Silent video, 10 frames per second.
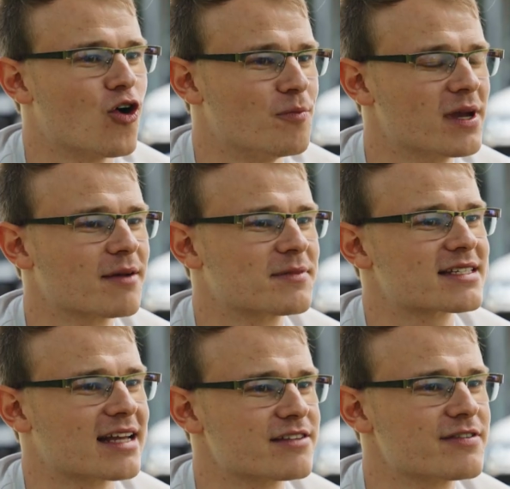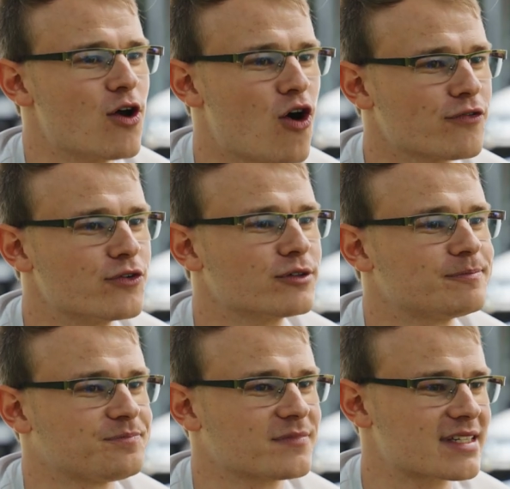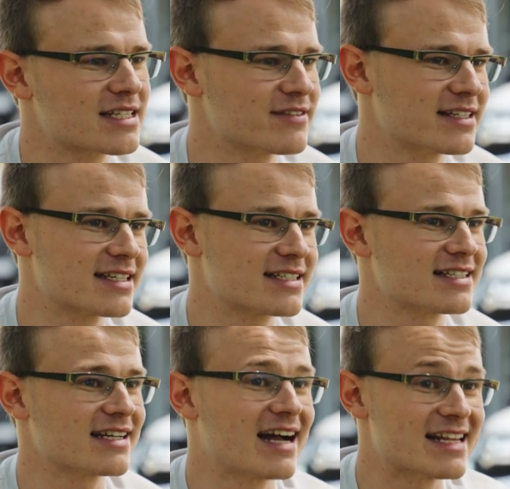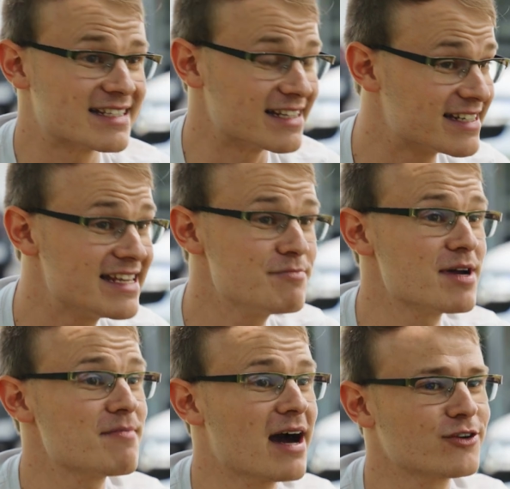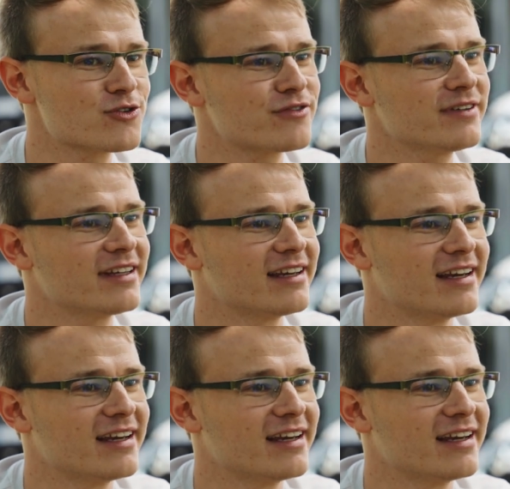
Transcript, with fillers: Und mir gibt es ganz viel Hoffnung, dass wir das als ein Team hier machen dürfen.